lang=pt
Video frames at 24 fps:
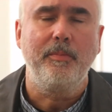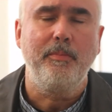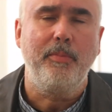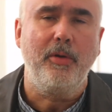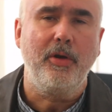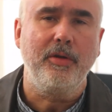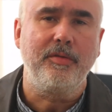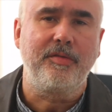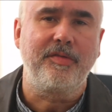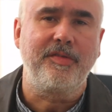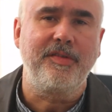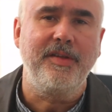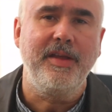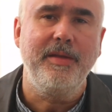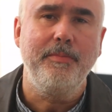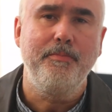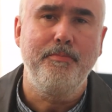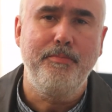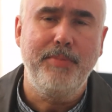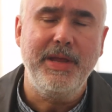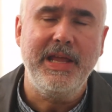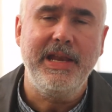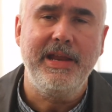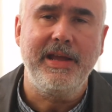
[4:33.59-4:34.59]
pode ser
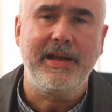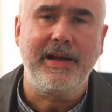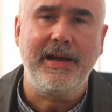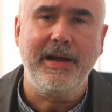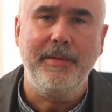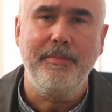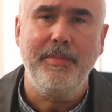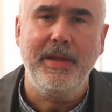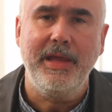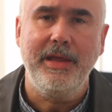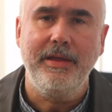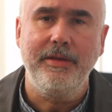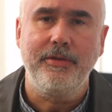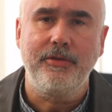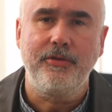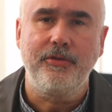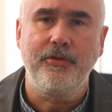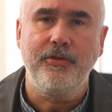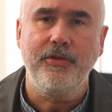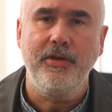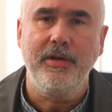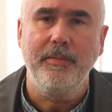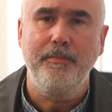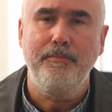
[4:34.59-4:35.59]

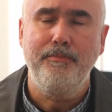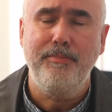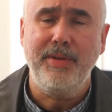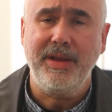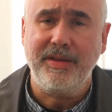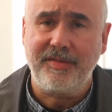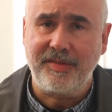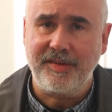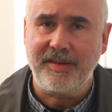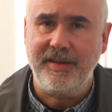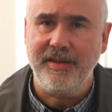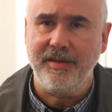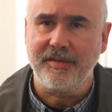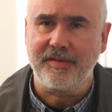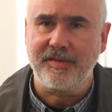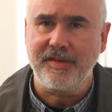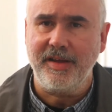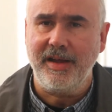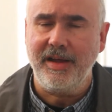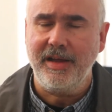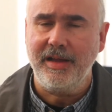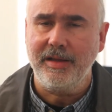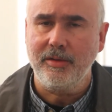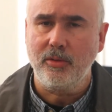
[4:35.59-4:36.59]
empiricamente
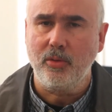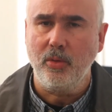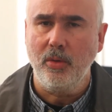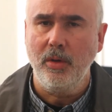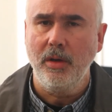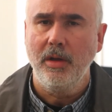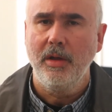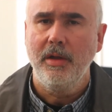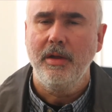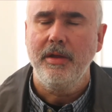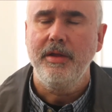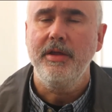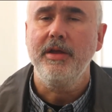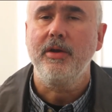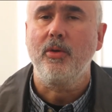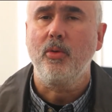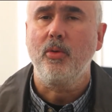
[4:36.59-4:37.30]
pesquisado e